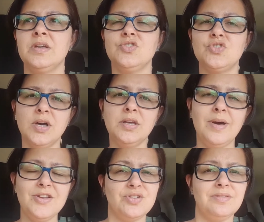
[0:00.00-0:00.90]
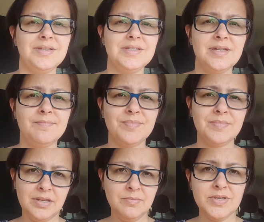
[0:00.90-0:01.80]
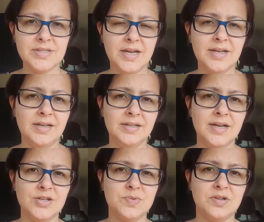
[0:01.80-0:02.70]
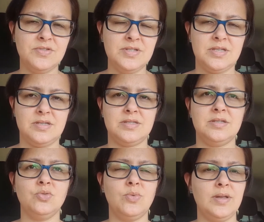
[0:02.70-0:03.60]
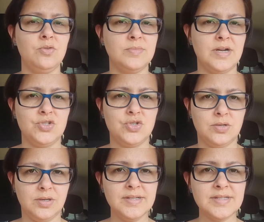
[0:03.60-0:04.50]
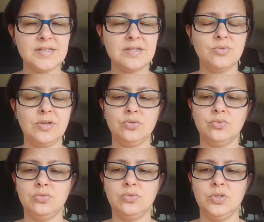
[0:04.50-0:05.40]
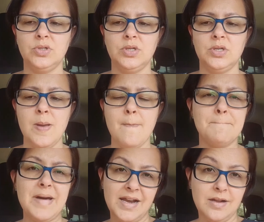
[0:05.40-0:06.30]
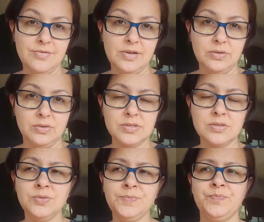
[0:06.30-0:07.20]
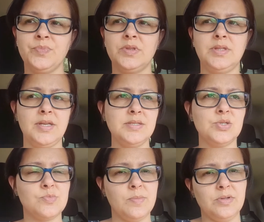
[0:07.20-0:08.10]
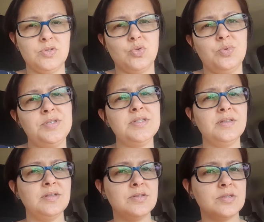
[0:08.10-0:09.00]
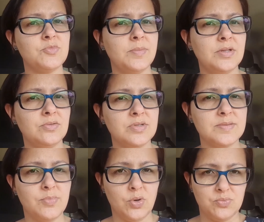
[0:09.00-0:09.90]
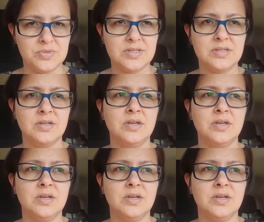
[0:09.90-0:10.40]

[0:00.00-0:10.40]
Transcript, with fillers: Só que eu acho que tem que ser, tem que mostrar a realidade para vocês, que não é um mar de rosas e que não é tudo maravilhoso. Tem seus momentos ruins e tem seus momentos bons.